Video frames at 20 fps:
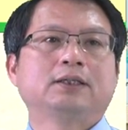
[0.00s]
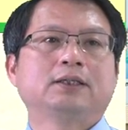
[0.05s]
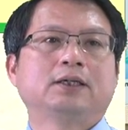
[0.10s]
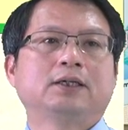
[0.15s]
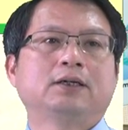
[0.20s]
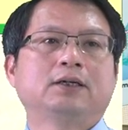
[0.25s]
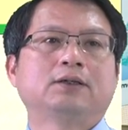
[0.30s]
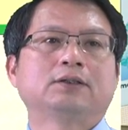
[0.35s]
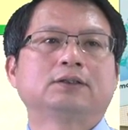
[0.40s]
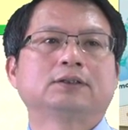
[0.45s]

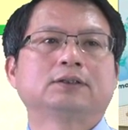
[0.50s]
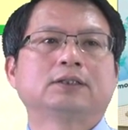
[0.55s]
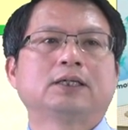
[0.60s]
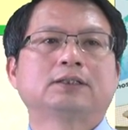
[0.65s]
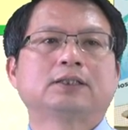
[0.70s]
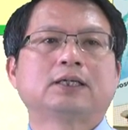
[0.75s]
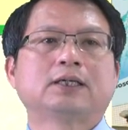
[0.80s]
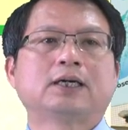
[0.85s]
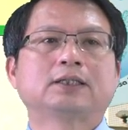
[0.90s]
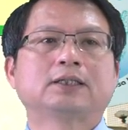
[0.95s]
哦，那
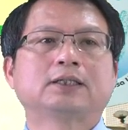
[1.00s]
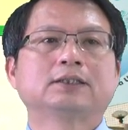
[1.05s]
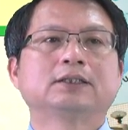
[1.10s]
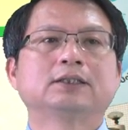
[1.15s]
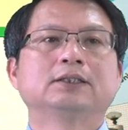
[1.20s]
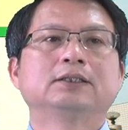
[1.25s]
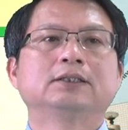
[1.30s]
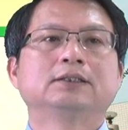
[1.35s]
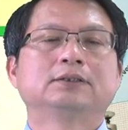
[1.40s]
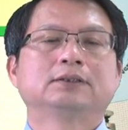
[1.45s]
它的
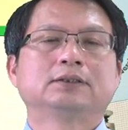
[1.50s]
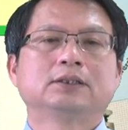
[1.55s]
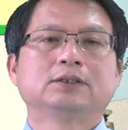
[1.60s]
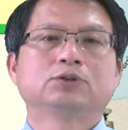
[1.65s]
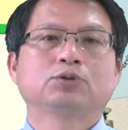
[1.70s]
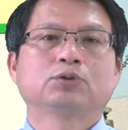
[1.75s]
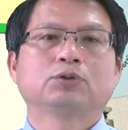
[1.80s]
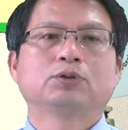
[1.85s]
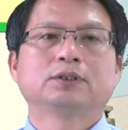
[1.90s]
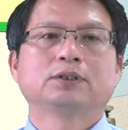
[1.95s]
侦
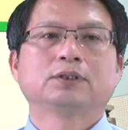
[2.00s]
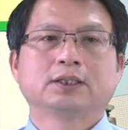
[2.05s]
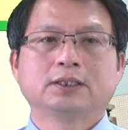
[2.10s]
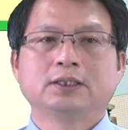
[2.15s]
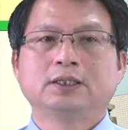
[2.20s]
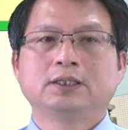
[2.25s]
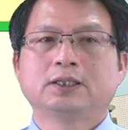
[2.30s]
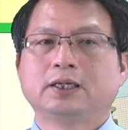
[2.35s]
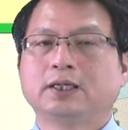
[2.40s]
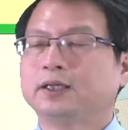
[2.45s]
错能
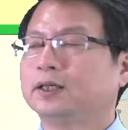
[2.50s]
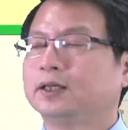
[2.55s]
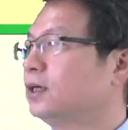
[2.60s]
力呢，